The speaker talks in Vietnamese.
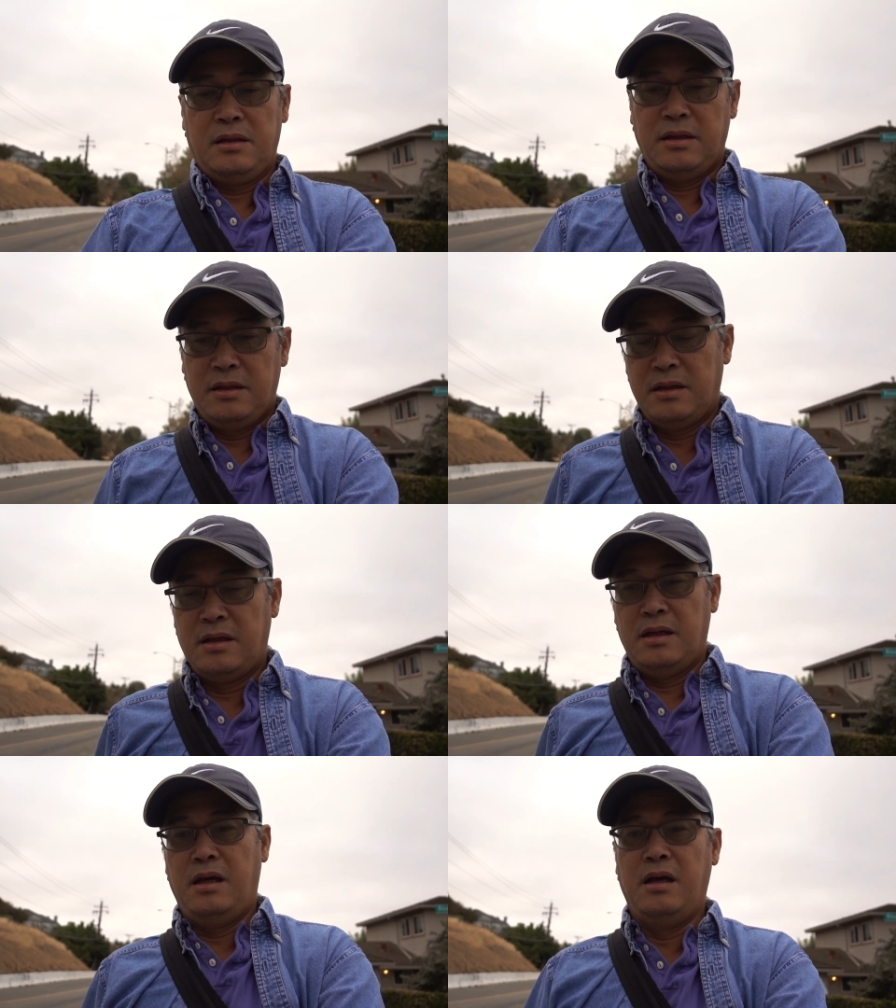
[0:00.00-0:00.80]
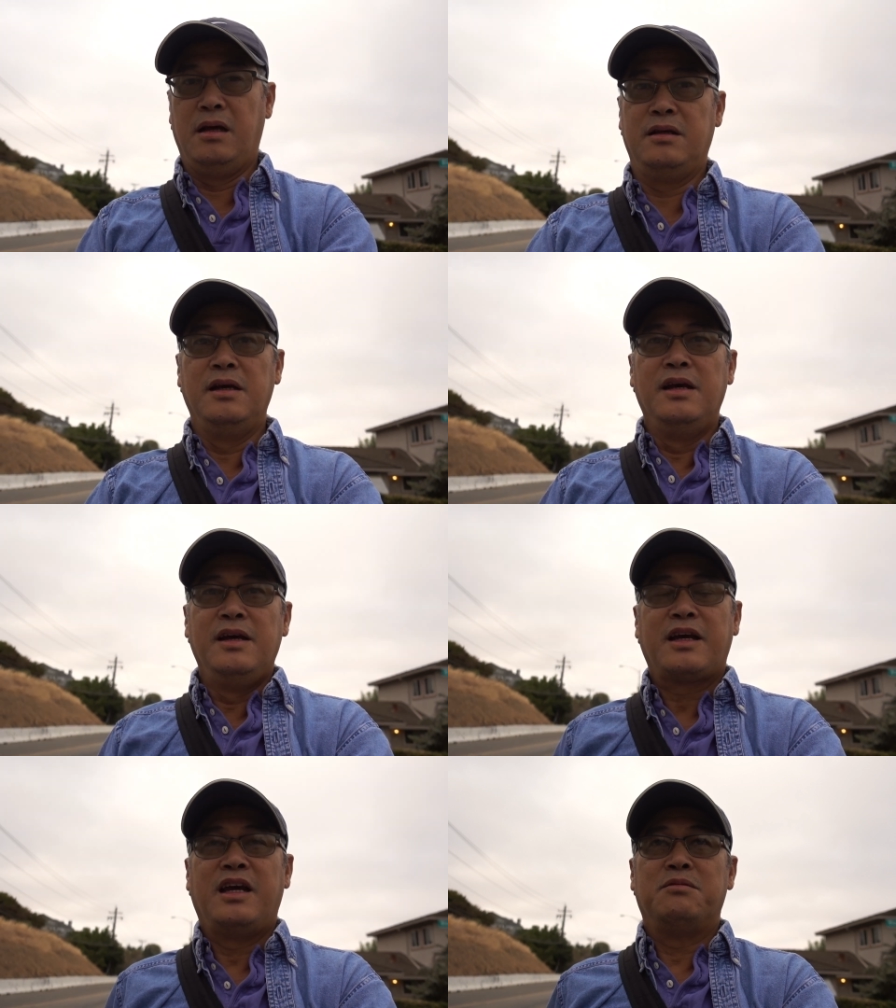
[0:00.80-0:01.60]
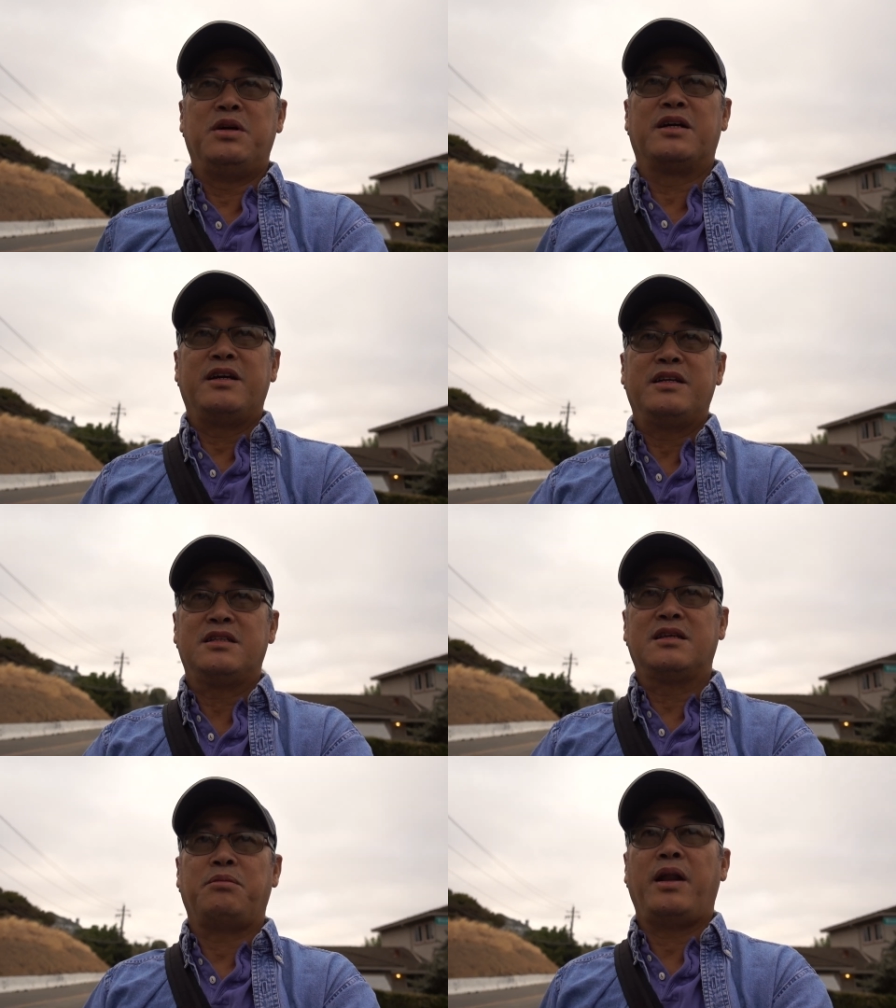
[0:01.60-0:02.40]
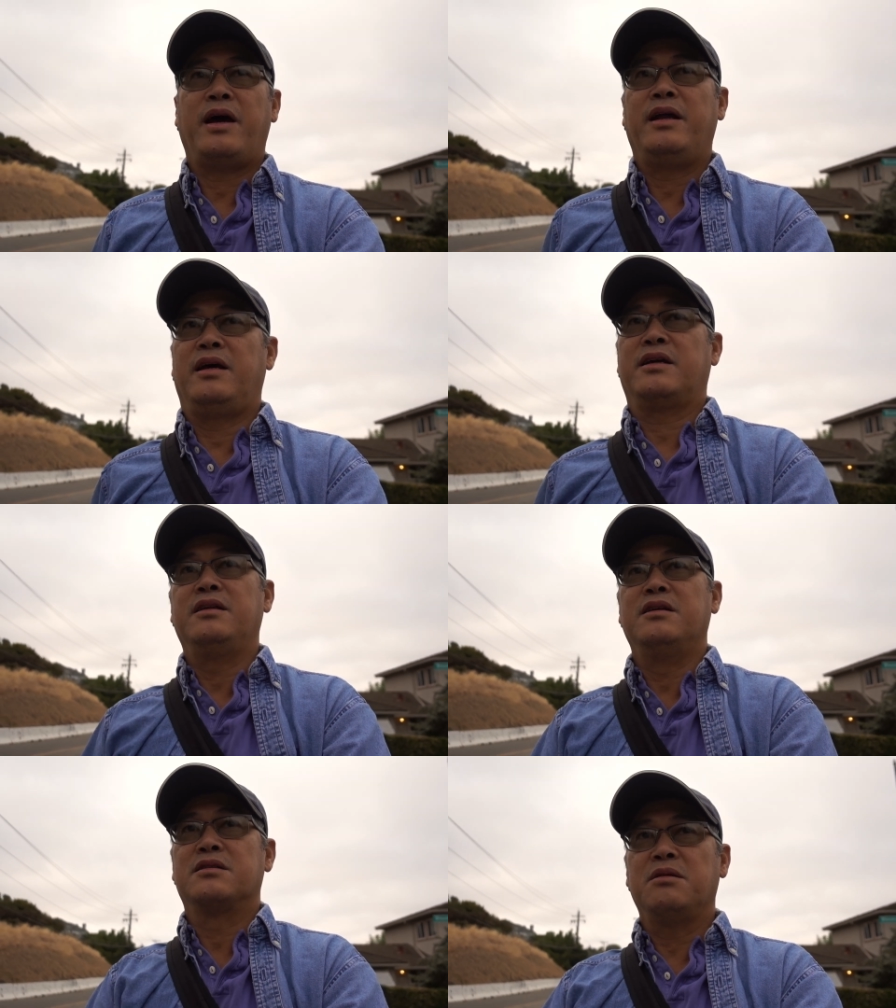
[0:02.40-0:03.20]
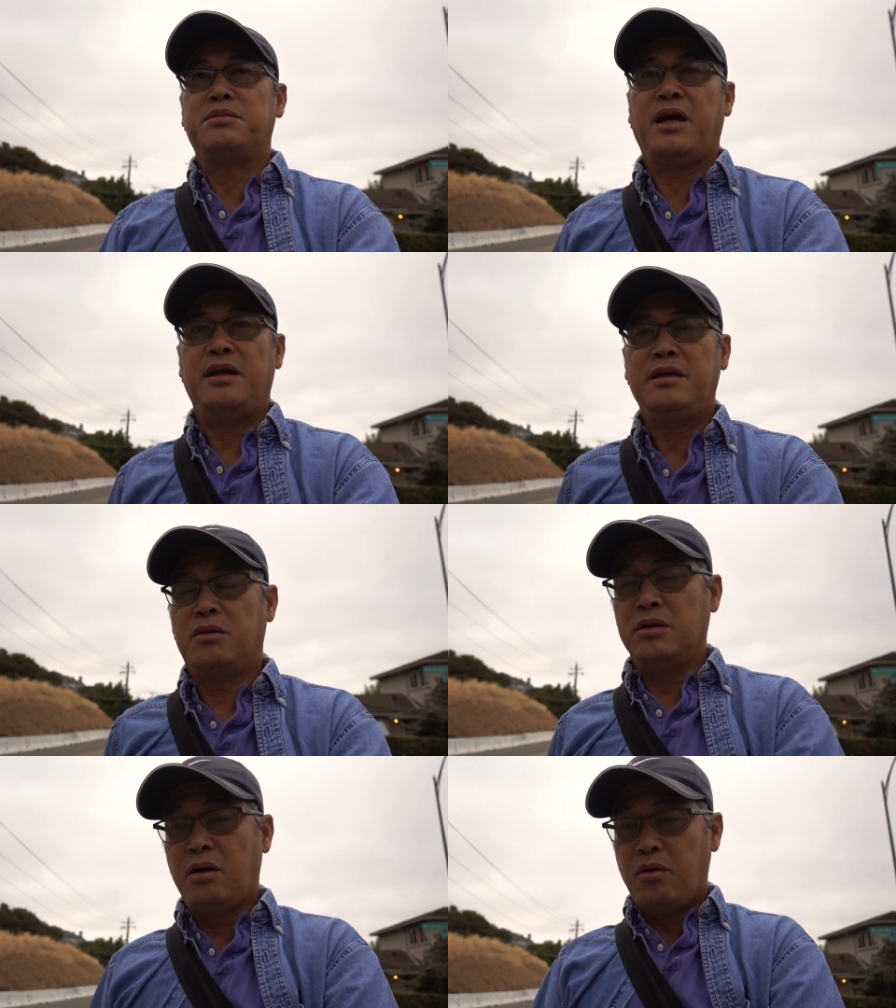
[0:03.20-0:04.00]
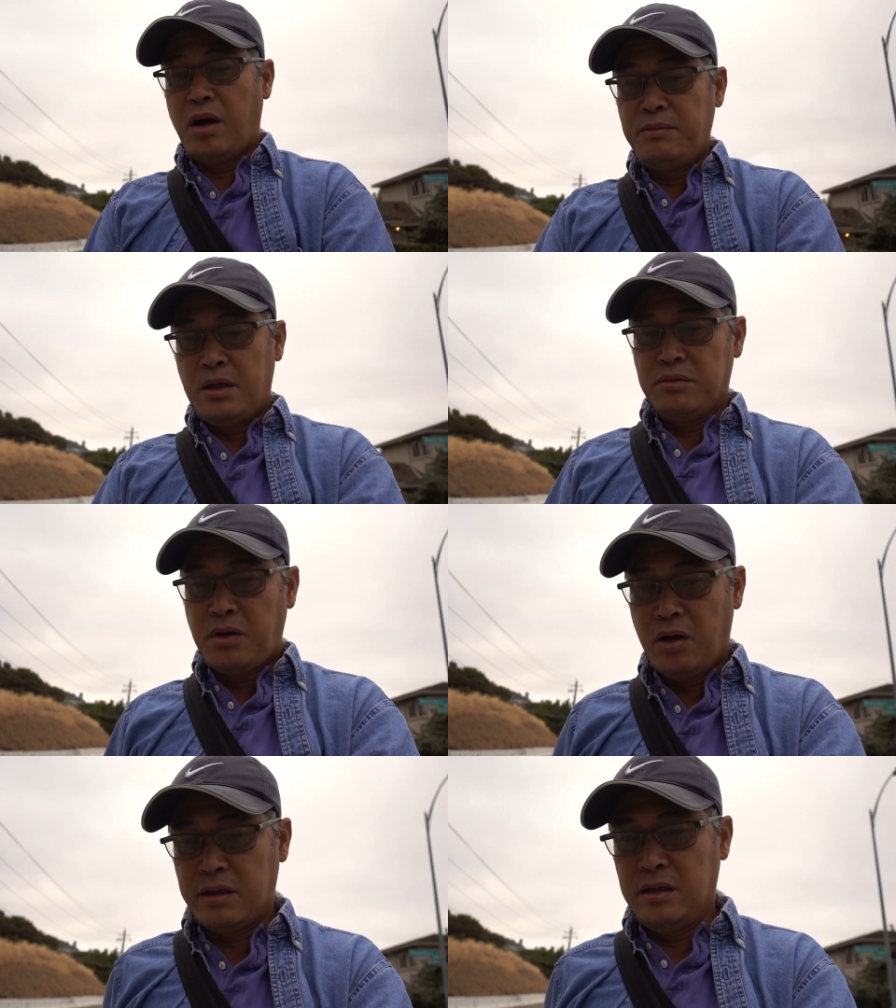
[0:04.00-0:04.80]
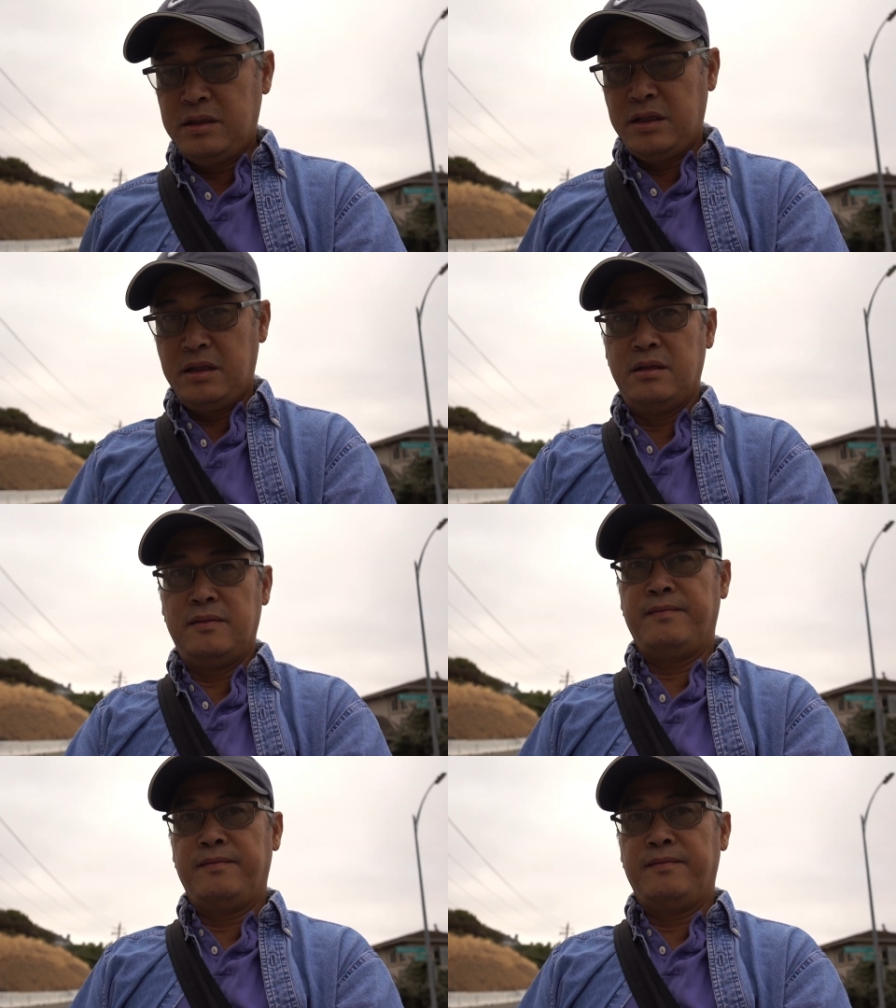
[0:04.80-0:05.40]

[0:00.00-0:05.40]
thì uh, khi mà cái supply là cái đường tiếp tế của dầu hỏa mà không còn nữa thì